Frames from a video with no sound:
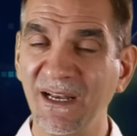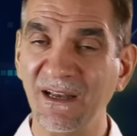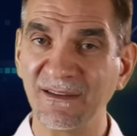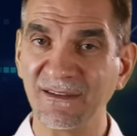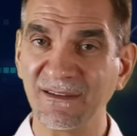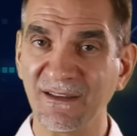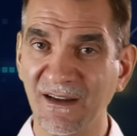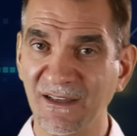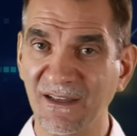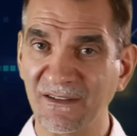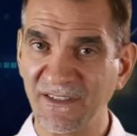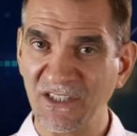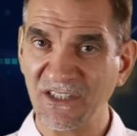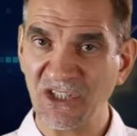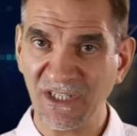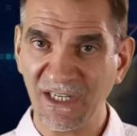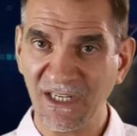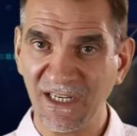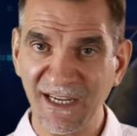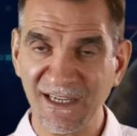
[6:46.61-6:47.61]
الإطارات
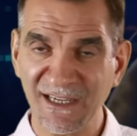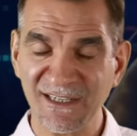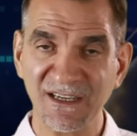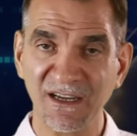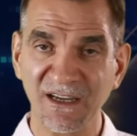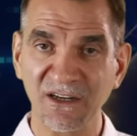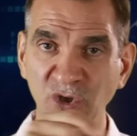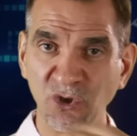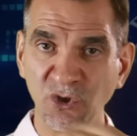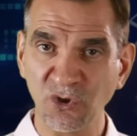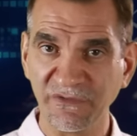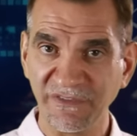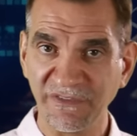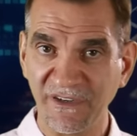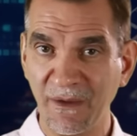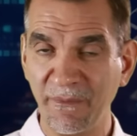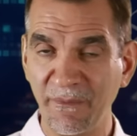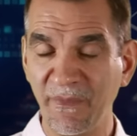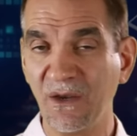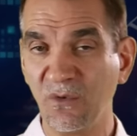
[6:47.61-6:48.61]
فتشيل اليسار تحطه في
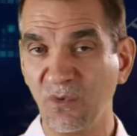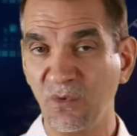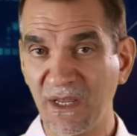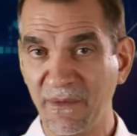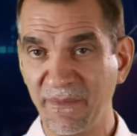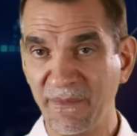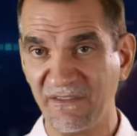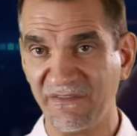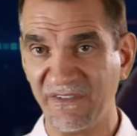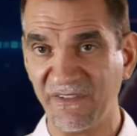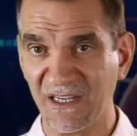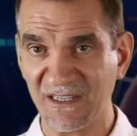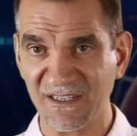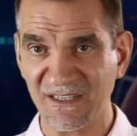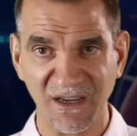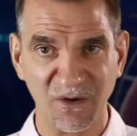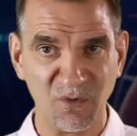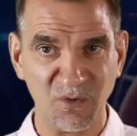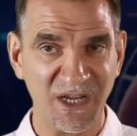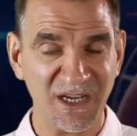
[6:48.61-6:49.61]
اليمين واليمين في
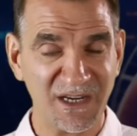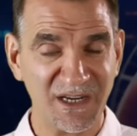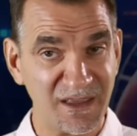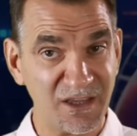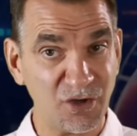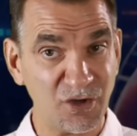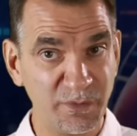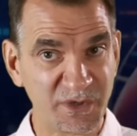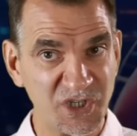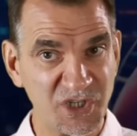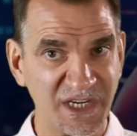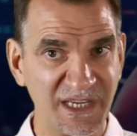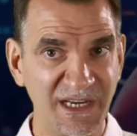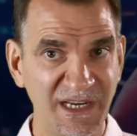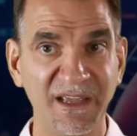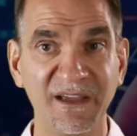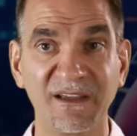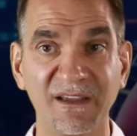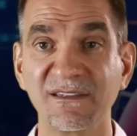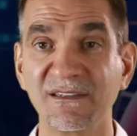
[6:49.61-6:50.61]
اليسار وهكذا أو
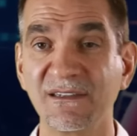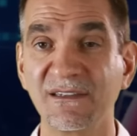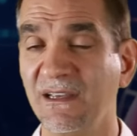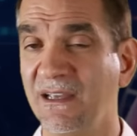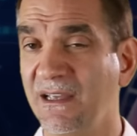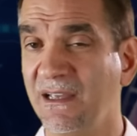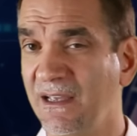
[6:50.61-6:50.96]
بشكل إكس